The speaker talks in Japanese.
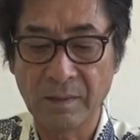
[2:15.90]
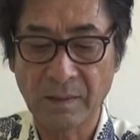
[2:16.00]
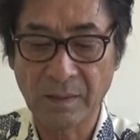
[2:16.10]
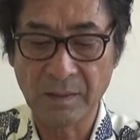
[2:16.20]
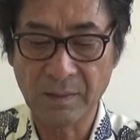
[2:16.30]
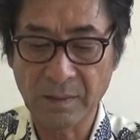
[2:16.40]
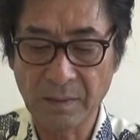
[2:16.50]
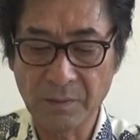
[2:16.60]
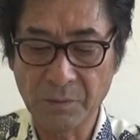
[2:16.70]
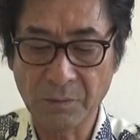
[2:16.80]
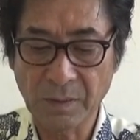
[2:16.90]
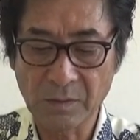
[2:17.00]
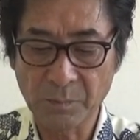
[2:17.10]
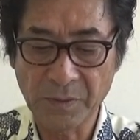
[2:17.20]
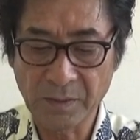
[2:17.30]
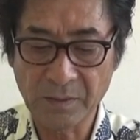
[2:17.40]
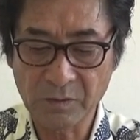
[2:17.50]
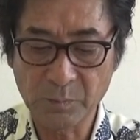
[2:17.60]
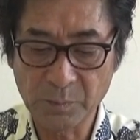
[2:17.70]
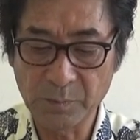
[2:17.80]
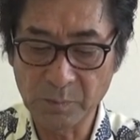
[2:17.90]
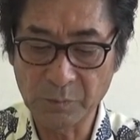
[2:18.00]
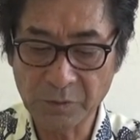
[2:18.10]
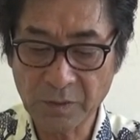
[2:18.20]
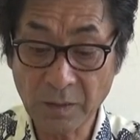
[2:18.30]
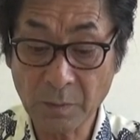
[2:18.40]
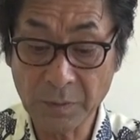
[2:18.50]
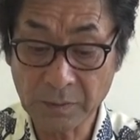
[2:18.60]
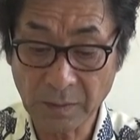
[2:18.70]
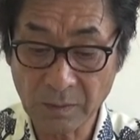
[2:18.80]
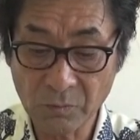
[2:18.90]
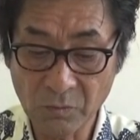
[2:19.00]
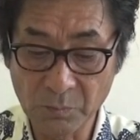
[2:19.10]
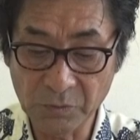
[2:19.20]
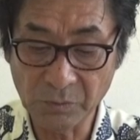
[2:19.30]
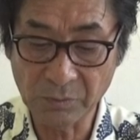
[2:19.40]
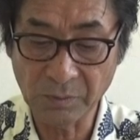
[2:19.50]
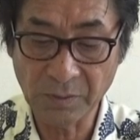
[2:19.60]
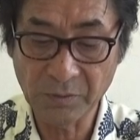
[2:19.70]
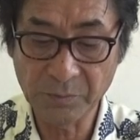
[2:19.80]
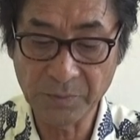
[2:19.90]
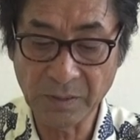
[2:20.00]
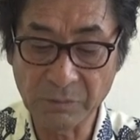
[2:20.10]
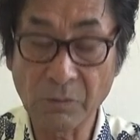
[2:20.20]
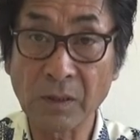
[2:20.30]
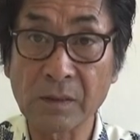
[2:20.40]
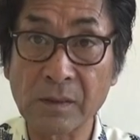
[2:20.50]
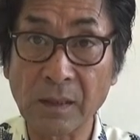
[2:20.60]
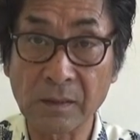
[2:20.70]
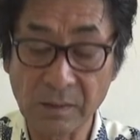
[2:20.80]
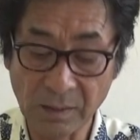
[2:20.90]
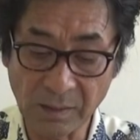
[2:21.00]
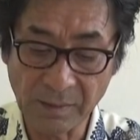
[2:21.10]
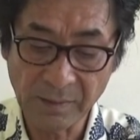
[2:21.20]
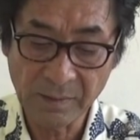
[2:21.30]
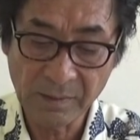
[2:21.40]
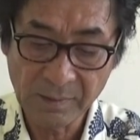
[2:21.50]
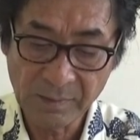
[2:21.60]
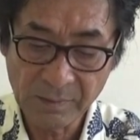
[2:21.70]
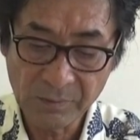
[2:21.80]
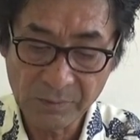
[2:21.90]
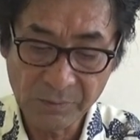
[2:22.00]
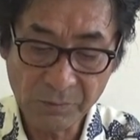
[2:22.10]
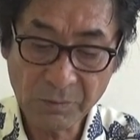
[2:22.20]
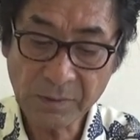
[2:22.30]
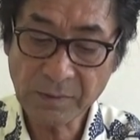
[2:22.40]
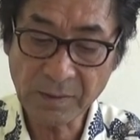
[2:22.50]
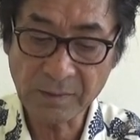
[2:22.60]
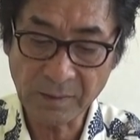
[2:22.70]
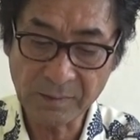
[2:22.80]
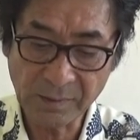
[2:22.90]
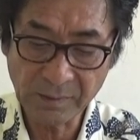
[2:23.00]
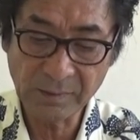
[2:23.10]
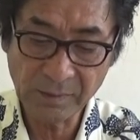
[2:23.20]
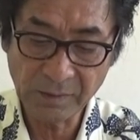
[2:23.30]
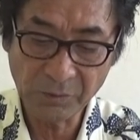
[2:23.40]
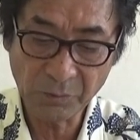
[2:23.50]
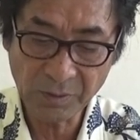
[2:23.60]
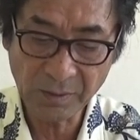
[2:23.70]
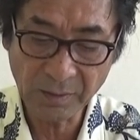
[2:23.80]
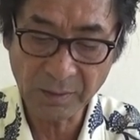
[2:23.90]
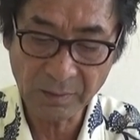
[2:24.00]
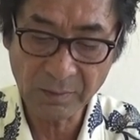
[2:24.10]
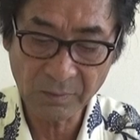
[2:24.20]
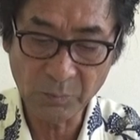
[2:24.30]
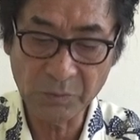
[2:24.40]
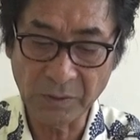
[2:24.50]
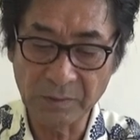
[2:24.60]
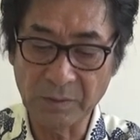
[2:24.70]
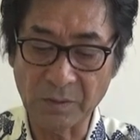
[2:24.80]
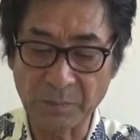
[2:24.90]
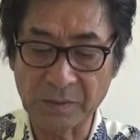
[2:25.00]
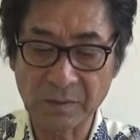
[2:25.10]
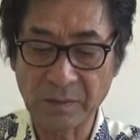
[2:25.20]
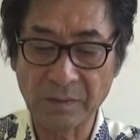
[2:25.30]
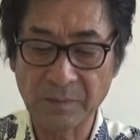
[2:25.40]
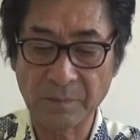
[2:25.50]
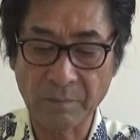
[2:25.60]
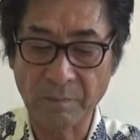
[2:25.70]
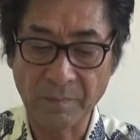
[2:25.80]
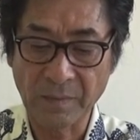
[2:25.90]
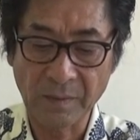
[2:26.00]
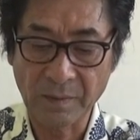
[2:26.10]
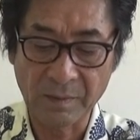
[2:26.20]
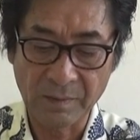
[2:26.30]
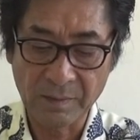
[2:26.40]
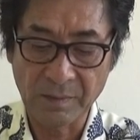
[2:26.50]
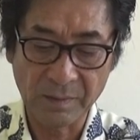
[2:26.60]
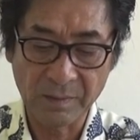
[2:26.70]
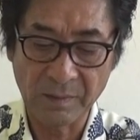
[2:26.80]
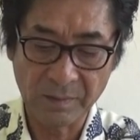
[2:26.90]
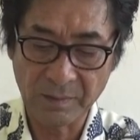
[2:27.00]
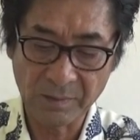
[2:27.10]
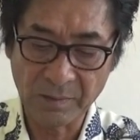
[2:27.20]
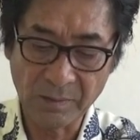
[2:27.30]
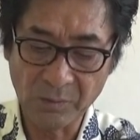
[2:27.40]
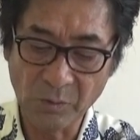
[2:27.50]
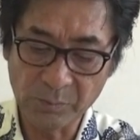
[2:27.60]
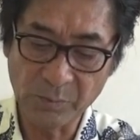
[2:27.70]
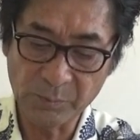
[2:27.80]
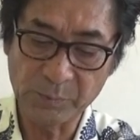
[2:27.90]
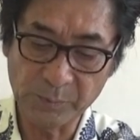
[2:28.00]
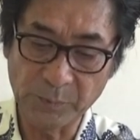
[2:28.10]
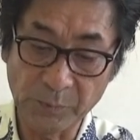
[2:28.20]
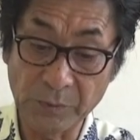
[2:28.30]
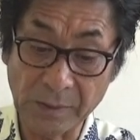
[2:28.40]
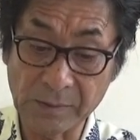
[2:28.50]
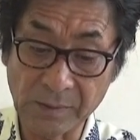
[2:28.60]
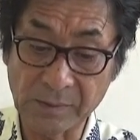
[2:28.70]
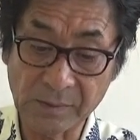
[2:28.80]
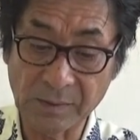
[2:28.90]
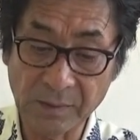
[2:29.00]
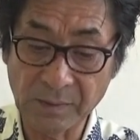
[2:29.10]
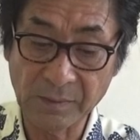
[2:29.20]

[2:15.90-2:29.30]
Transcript: はいラインローラーのベアリング部分にも吹きかけましたからここもちょっとね指で動かしてやって動かしてる間にだんだんだんだん汚れが表に出てきます、えー、ノブの部分も同じです